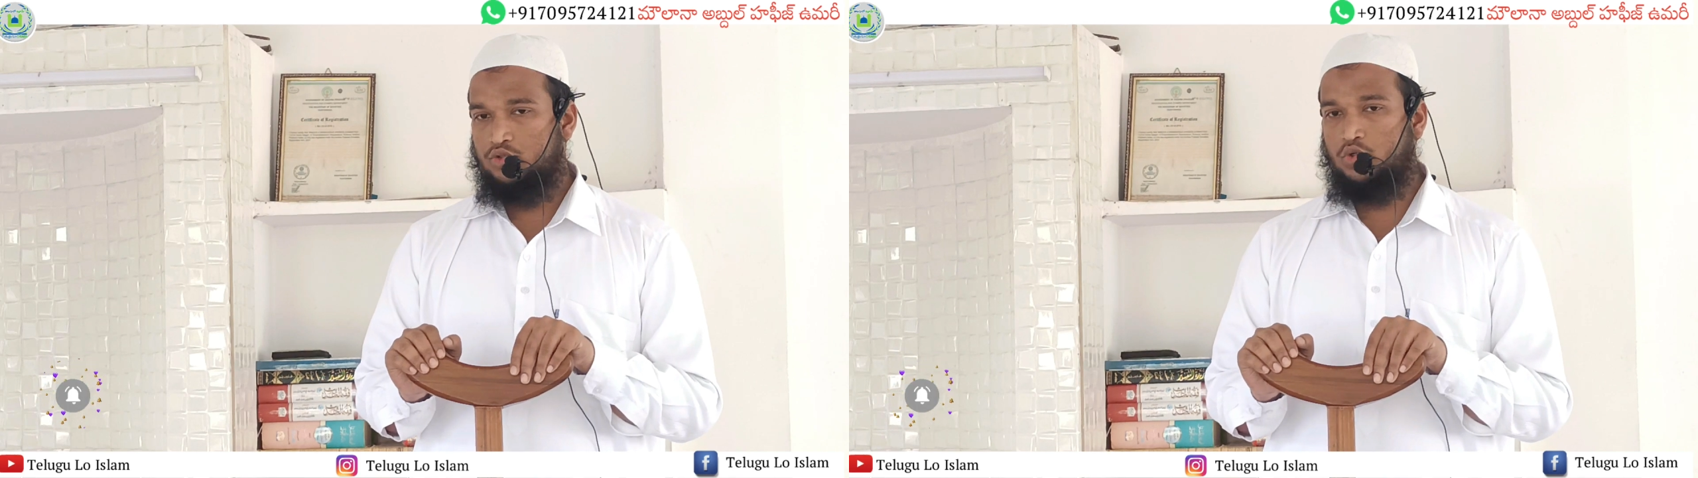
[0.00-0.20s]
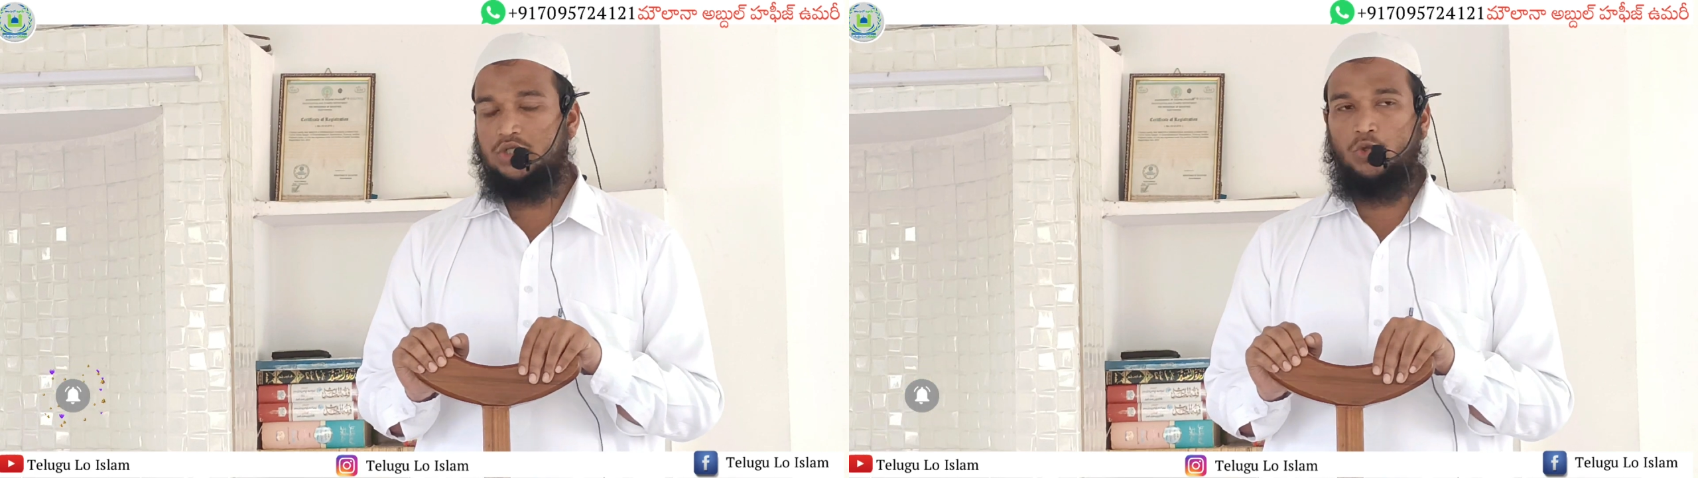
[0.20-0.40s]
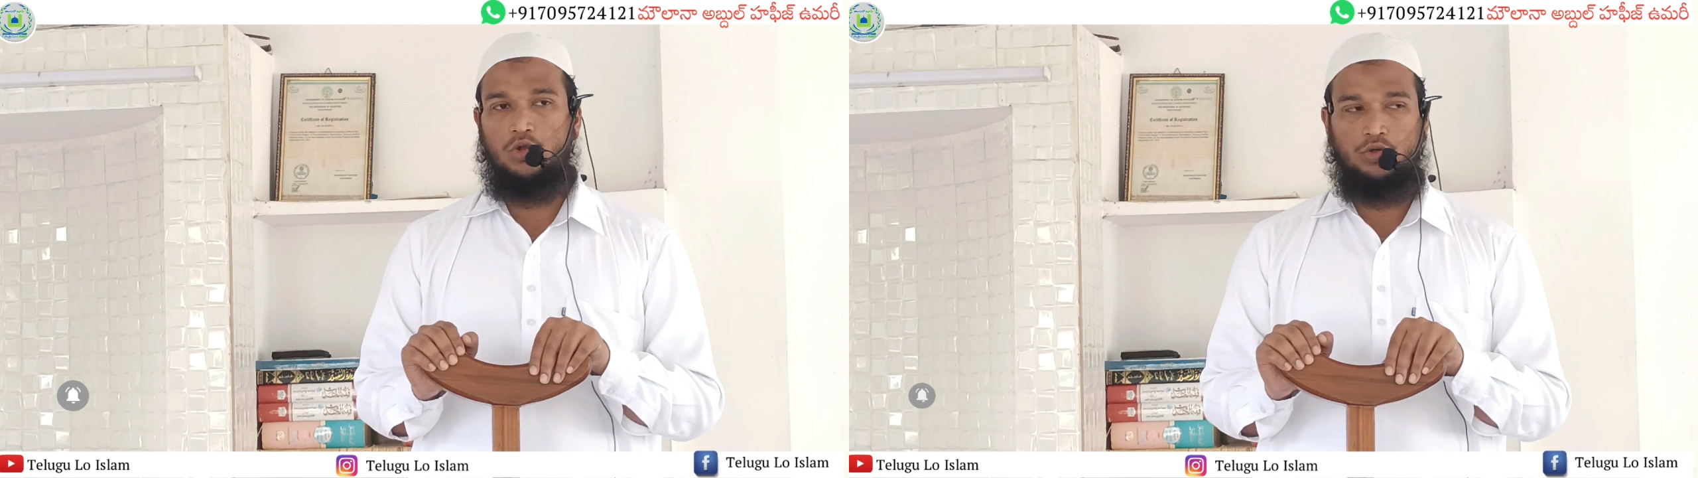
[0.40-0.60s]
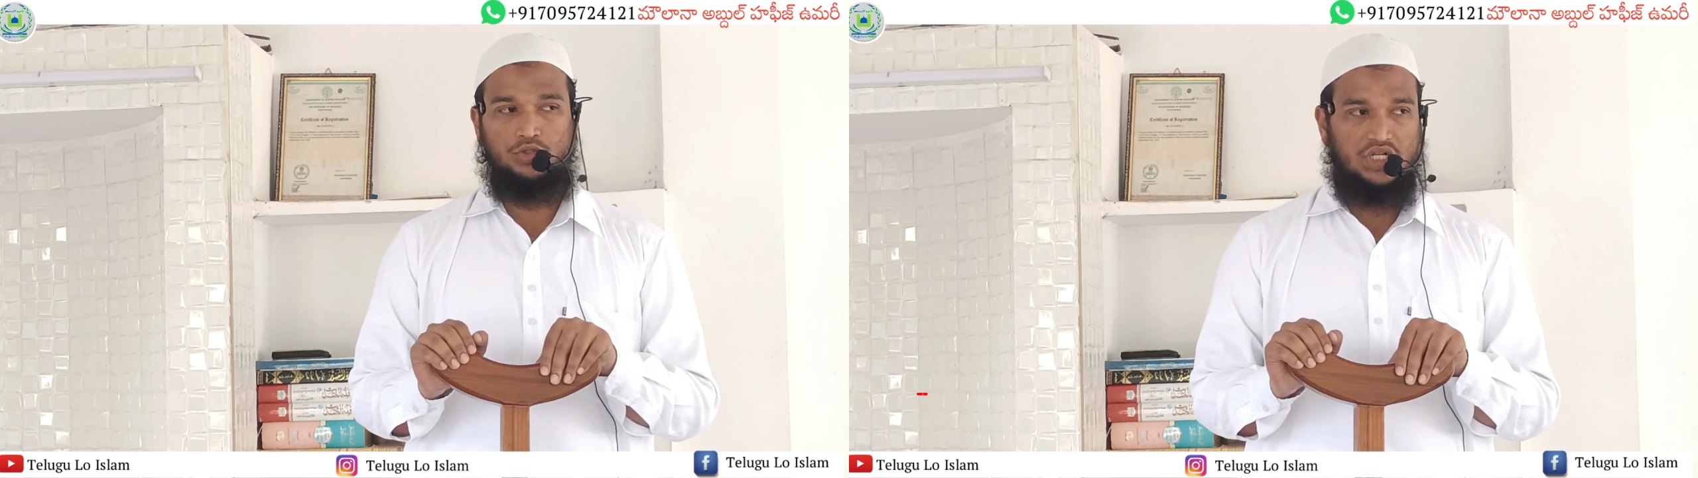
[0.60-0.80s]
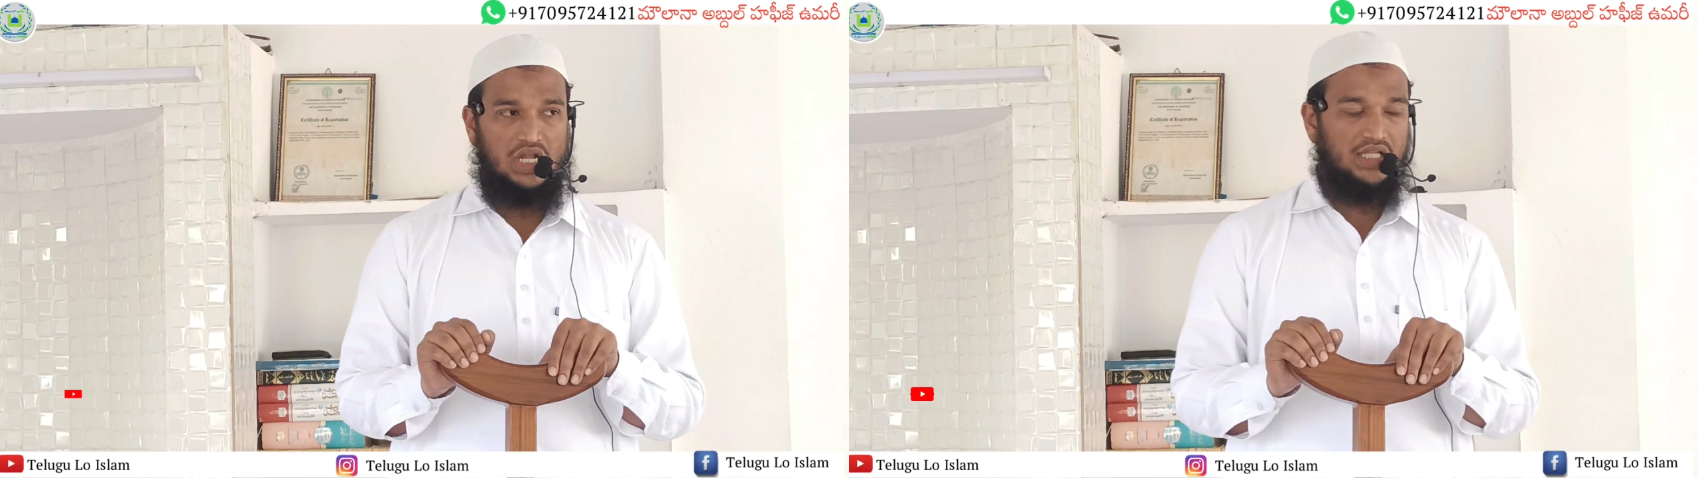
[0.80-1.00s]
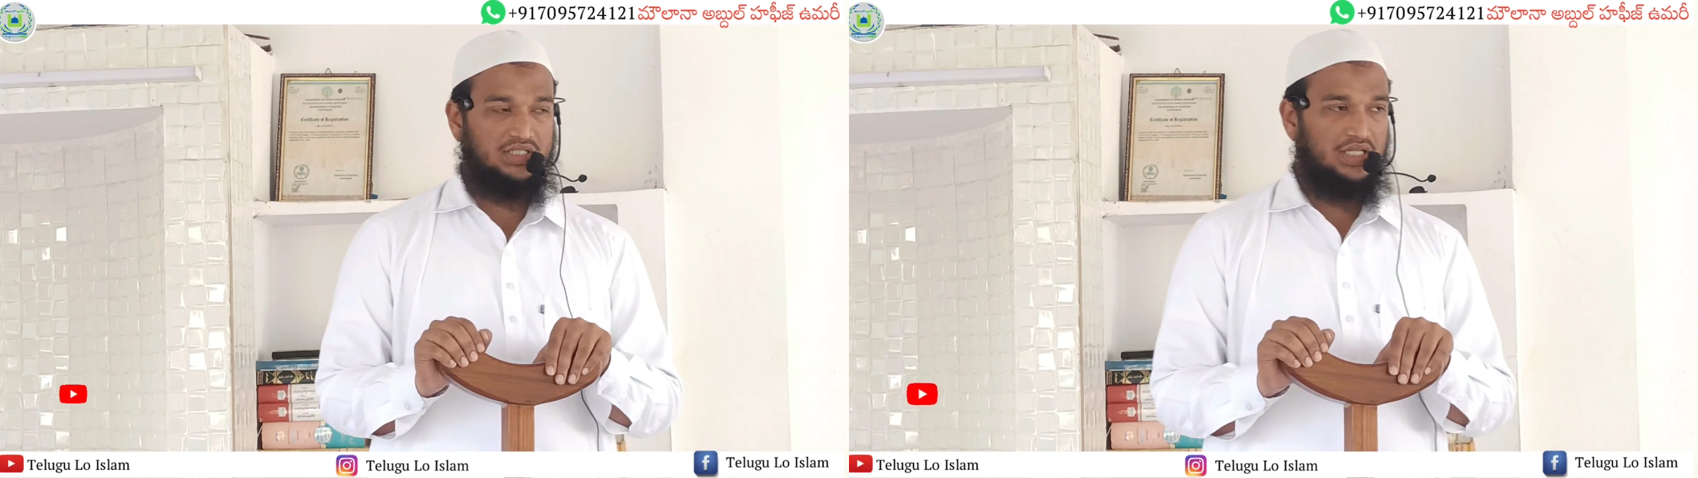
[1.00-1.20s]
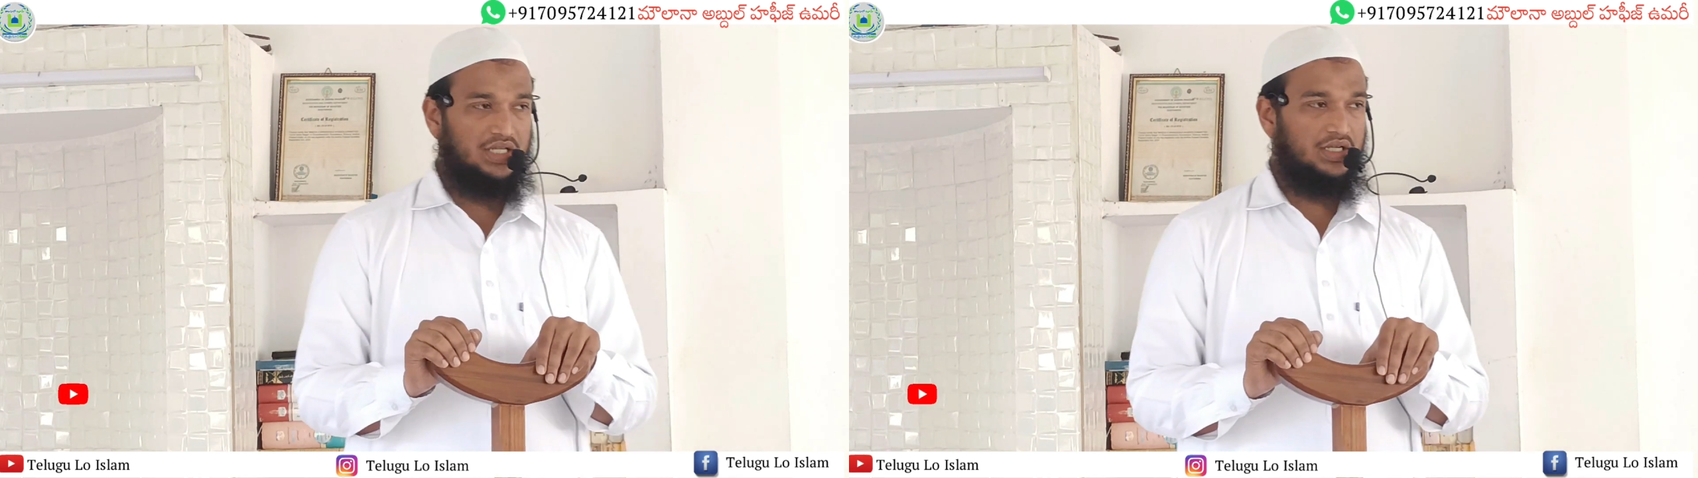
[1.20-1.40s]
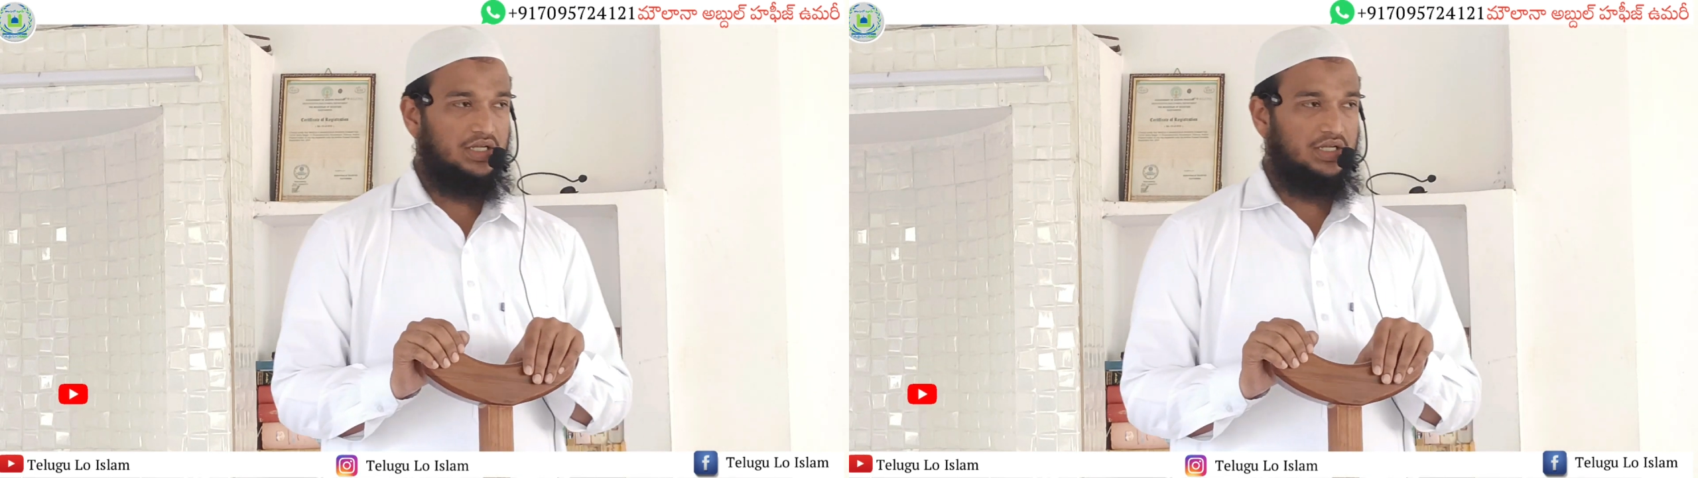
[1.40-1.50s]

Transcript: సూరతుల్ హుజరాత్